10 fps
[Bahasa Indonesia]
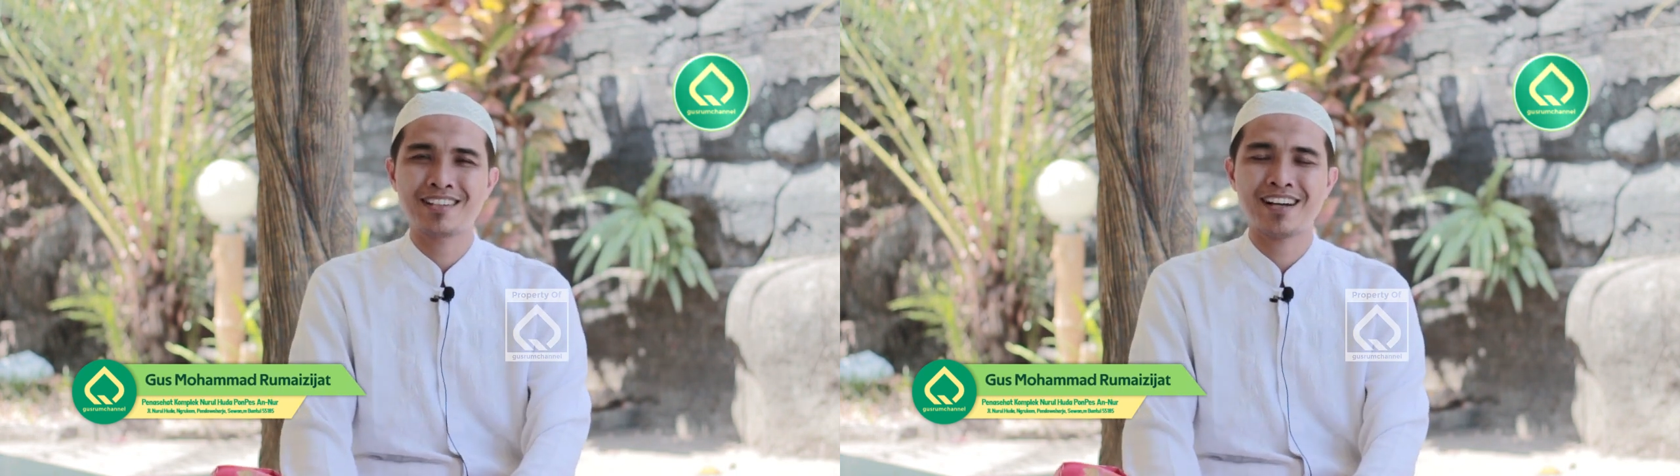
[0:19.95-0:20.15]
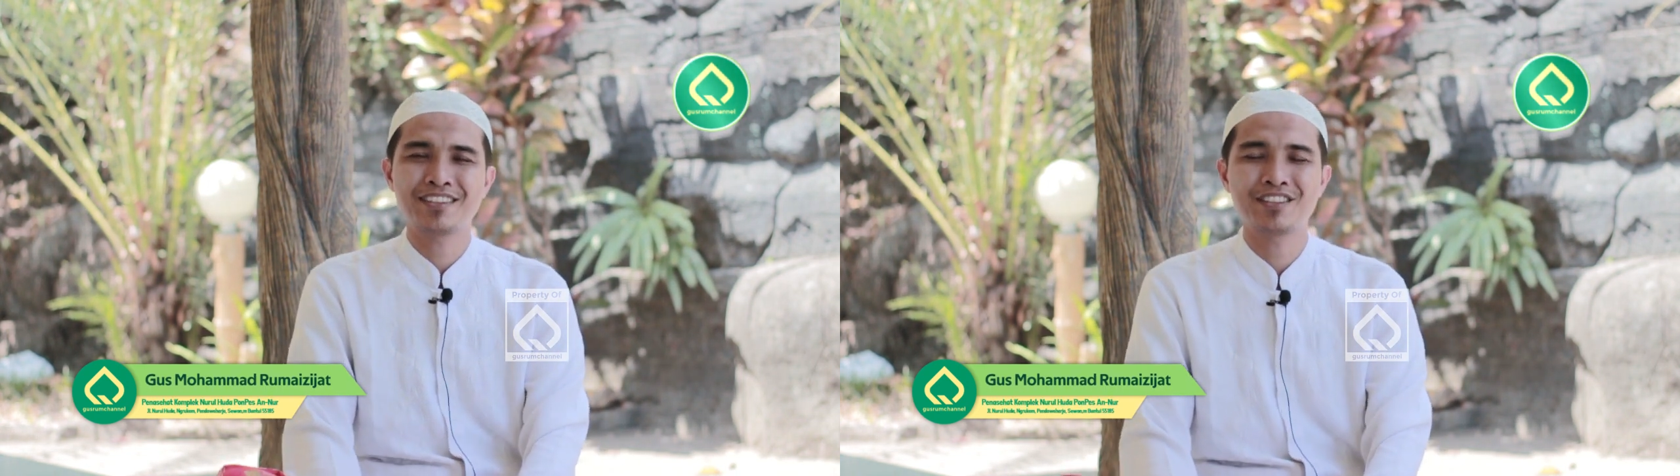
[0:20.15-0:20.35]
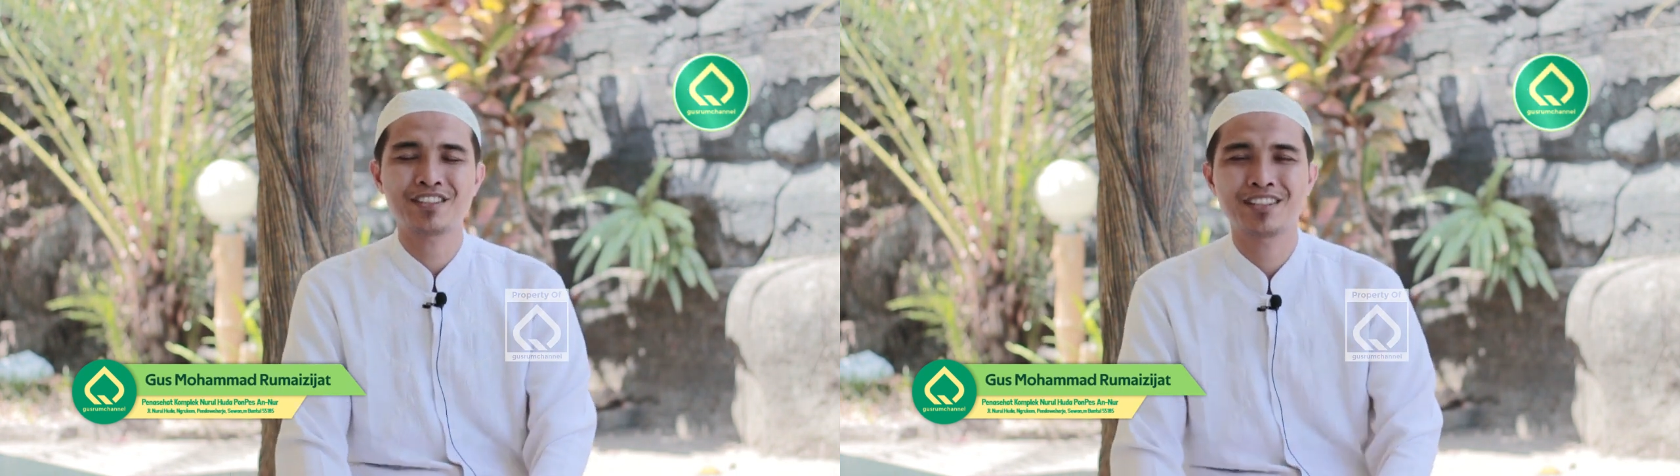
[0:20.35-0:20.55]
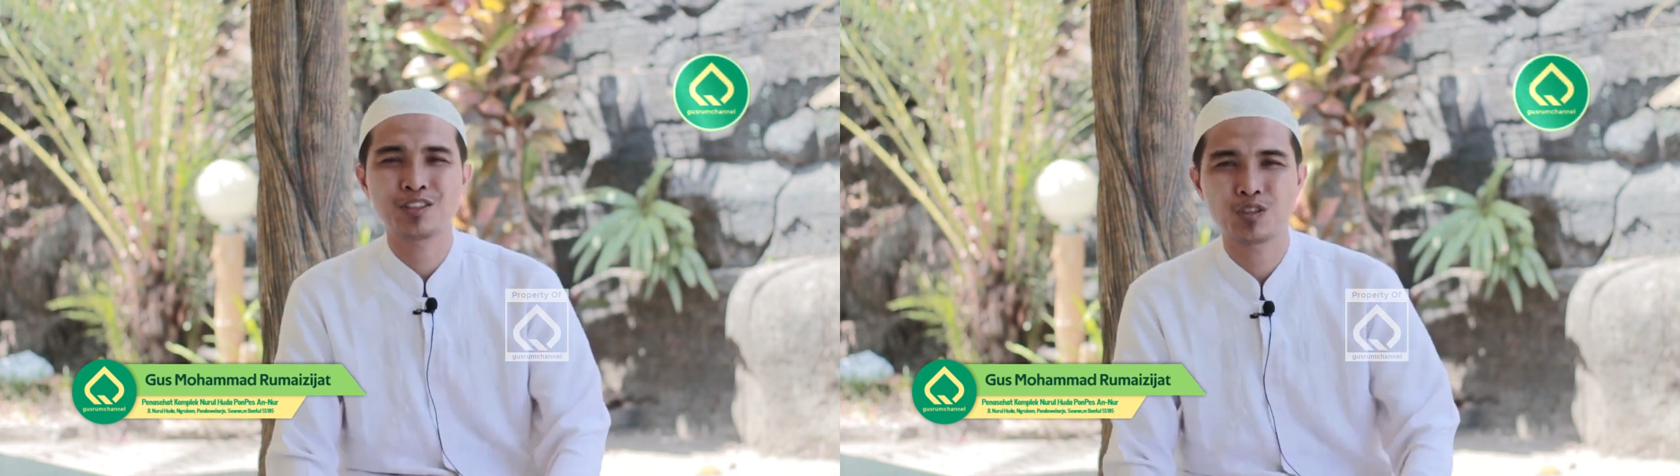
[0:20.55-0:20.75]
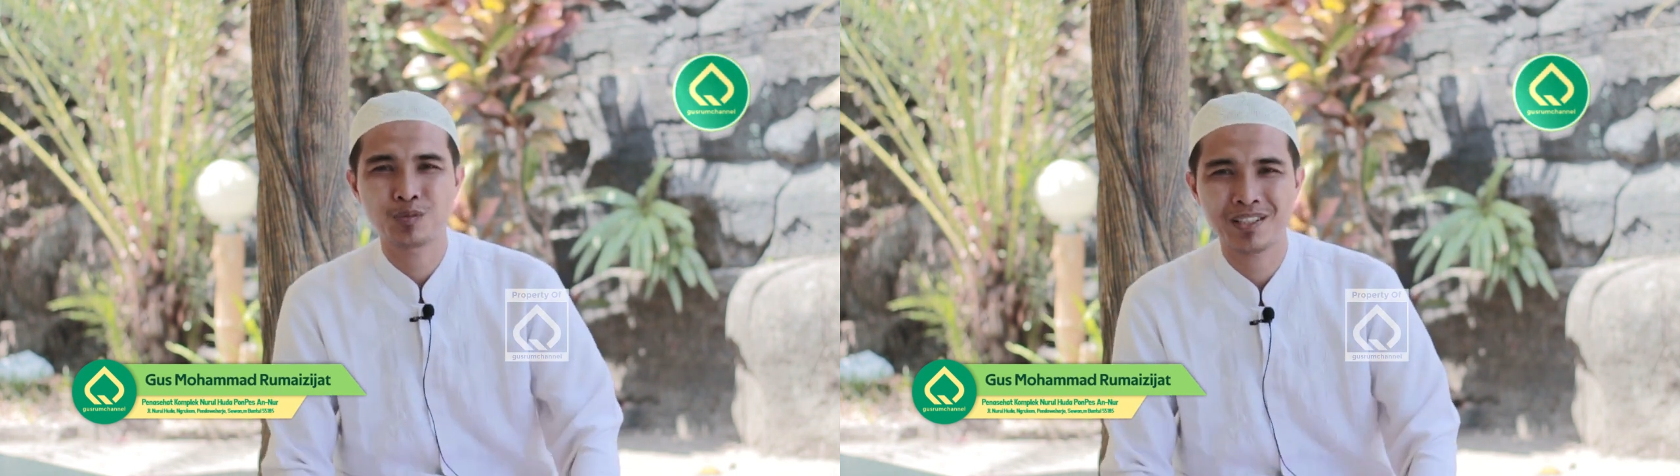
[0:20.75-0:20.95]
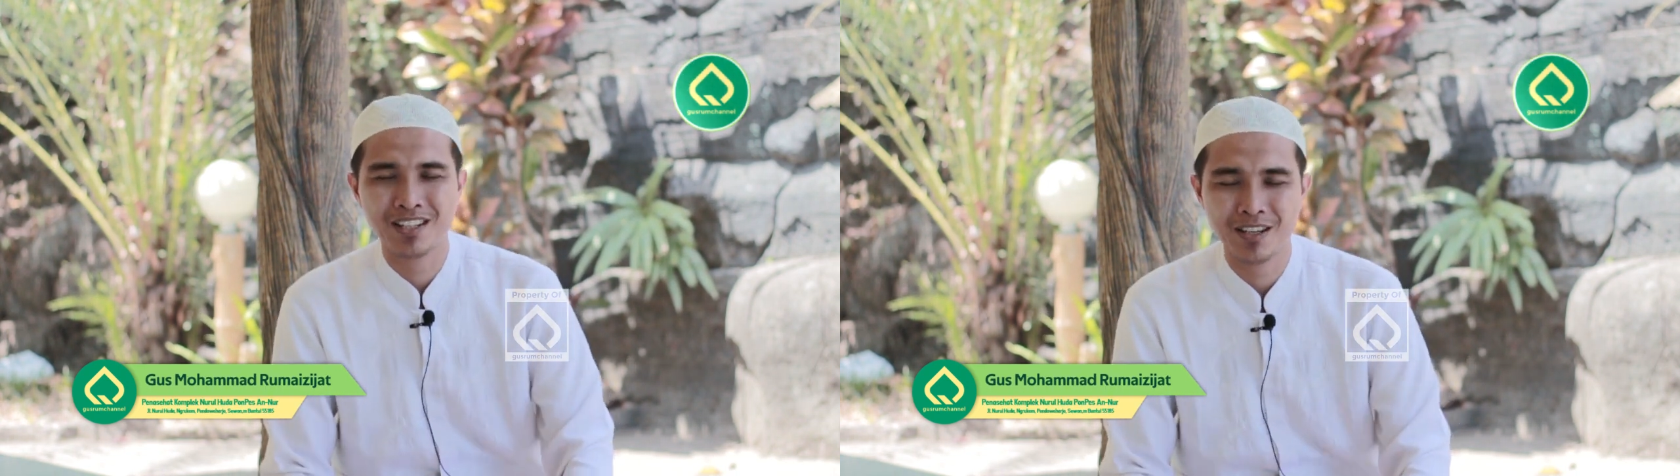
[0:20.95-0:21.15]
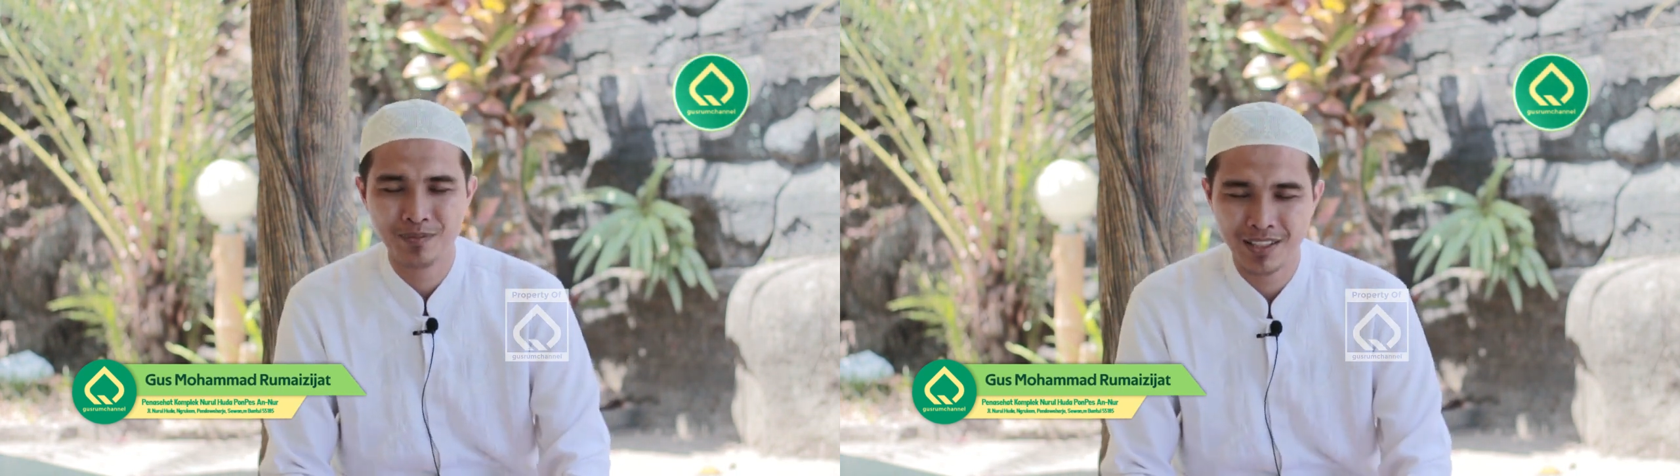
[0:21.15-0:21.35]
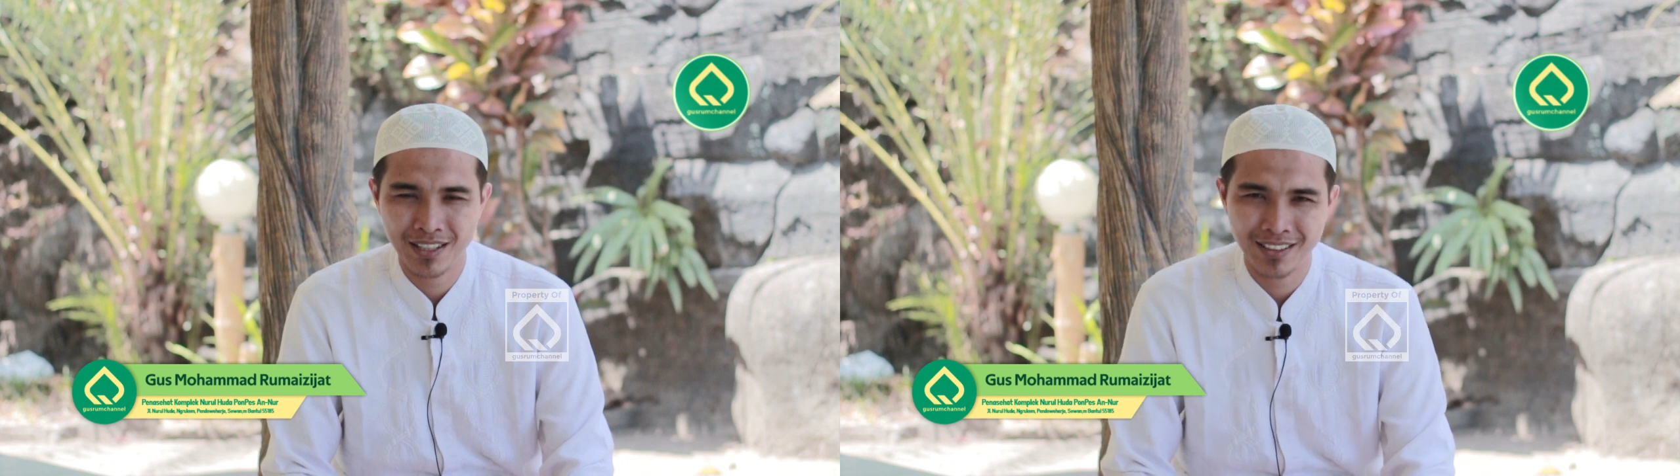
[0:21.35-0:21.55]
hadis dan hukum
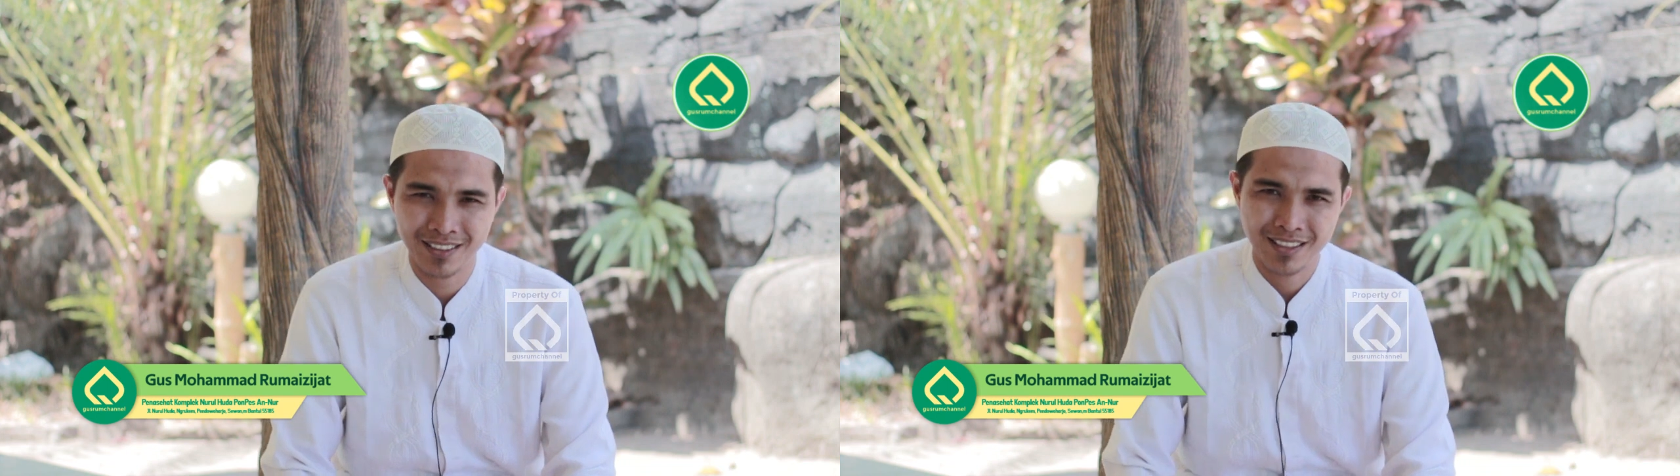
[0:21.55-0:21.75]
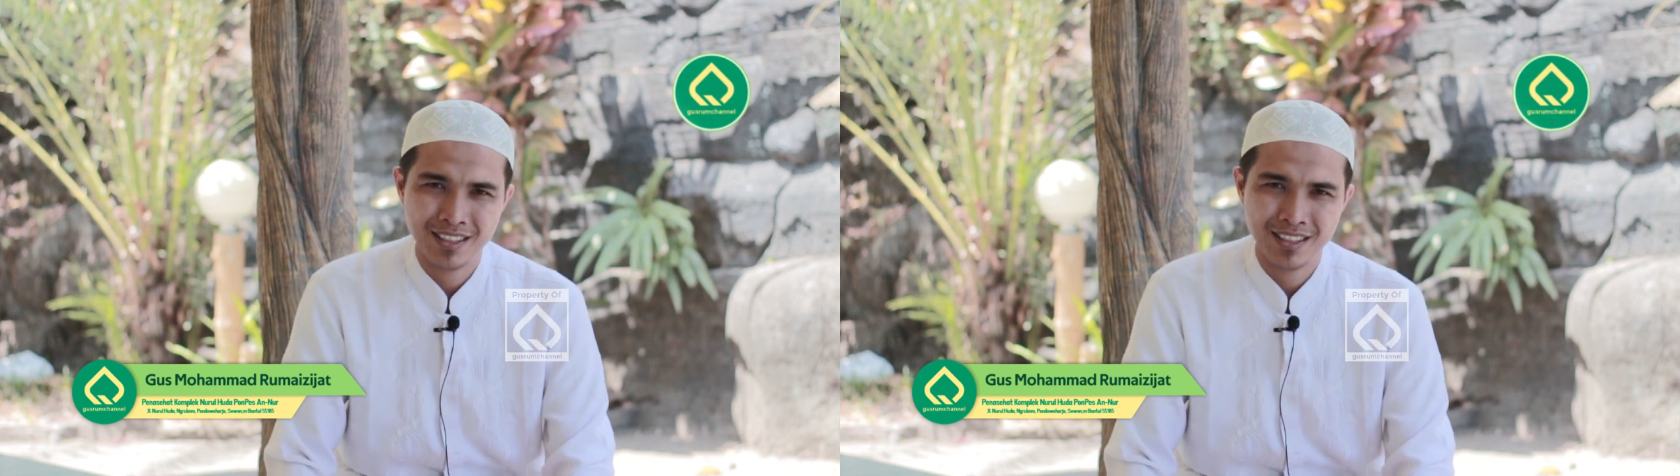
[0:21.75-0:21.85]
Islam yang